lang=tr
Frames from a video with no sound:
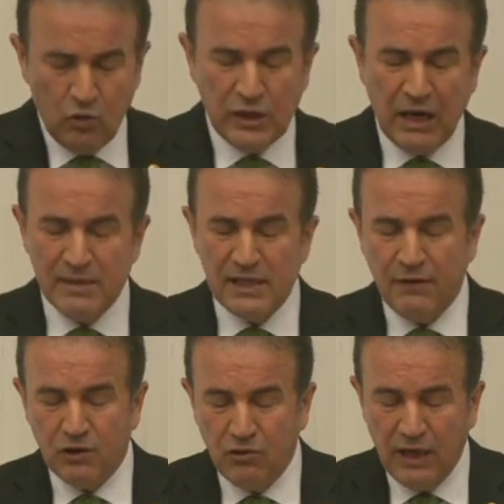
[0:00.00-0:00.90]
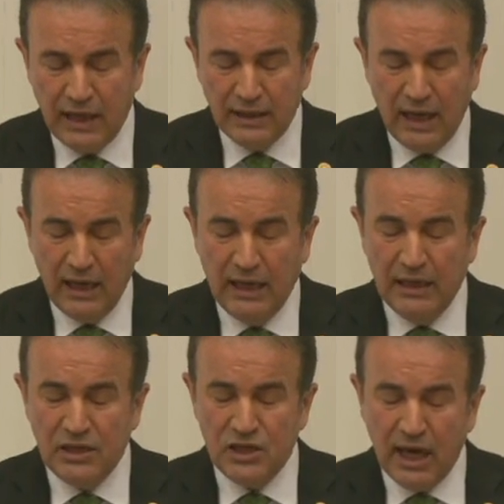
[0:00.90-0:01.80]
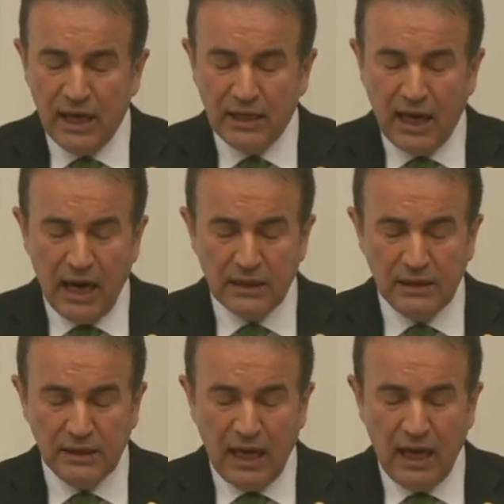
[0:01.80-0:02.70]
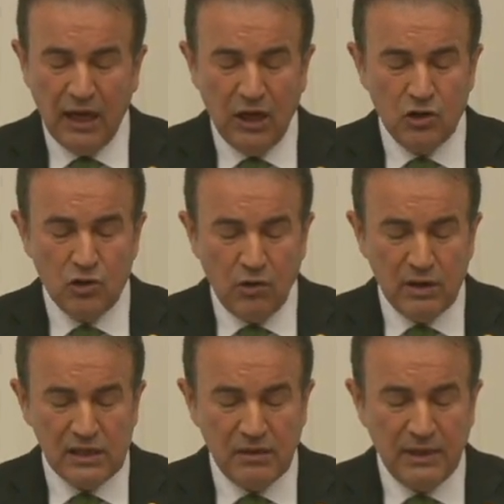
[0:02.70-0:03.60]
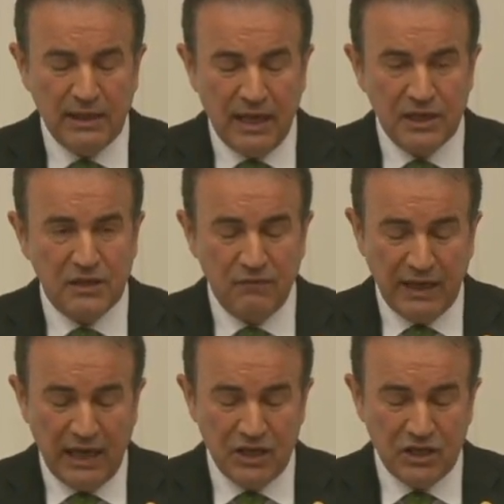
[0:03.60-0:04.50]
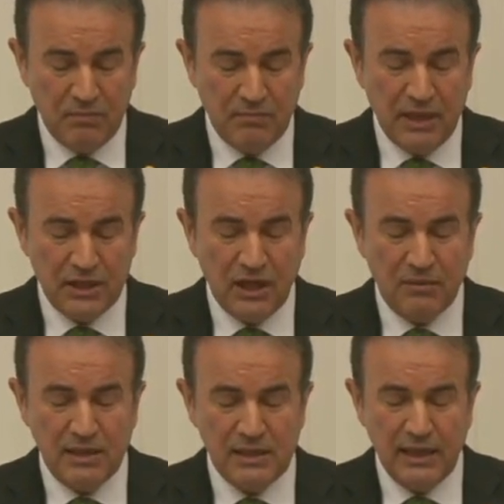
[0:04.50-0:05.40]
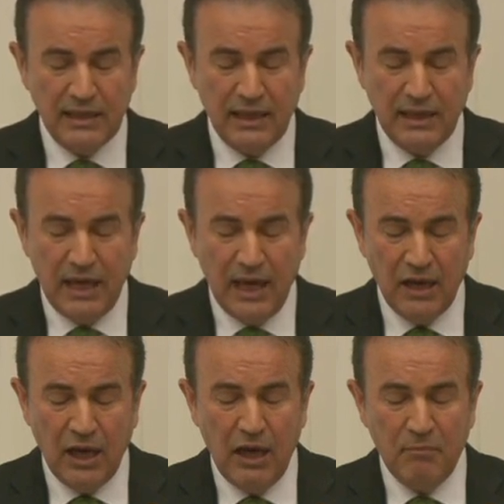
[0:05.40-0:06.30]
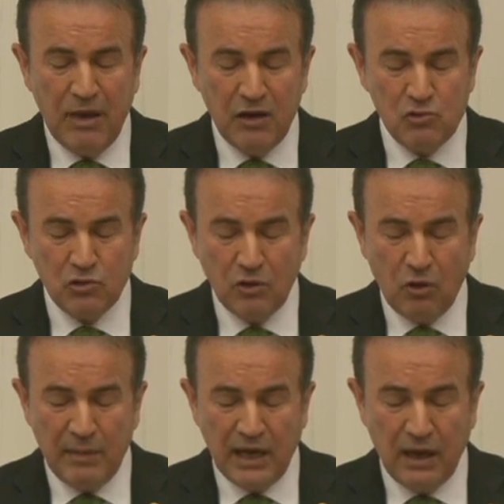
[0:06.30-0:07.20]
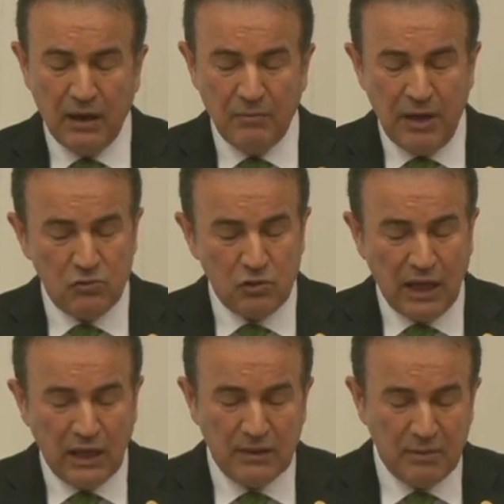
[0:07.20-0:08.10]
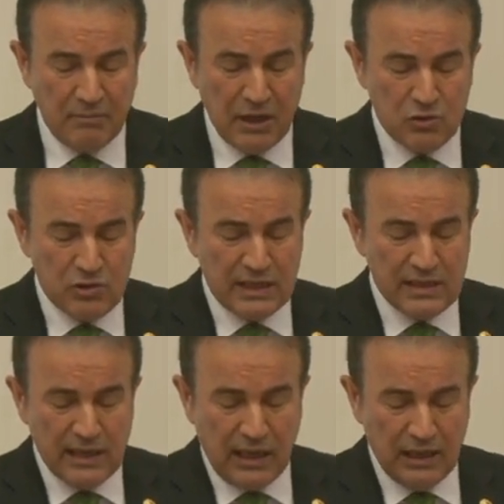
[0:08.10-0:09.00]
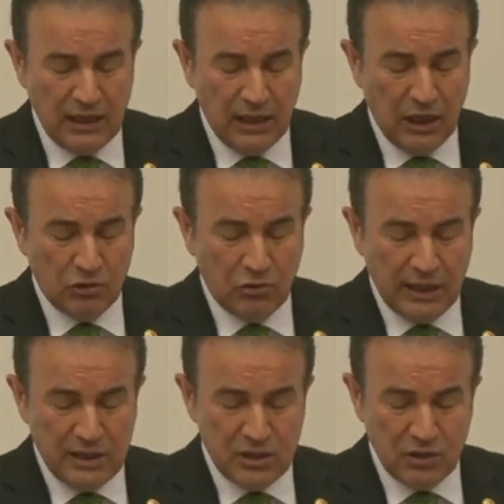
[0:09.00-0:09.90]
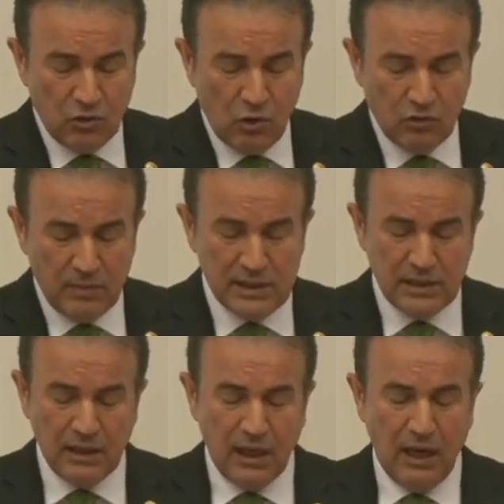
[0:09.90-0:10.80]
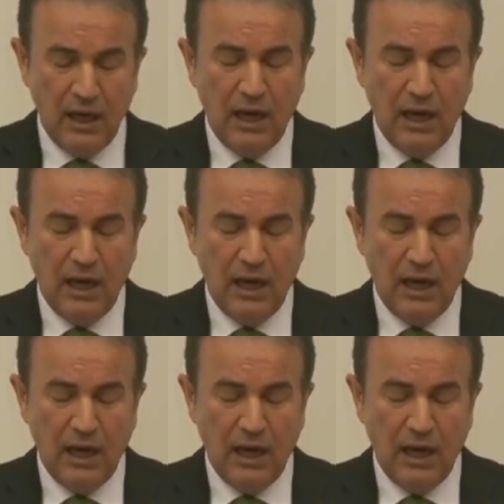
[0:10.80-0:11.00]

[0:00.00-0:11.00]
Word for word: Ülkemizde ve dünyada ticaret hayatında çok hızlı bir değişim ve gelişim yaşanması nedeniyle mevcut mevcut 6502 sayılı tüketicinin korunması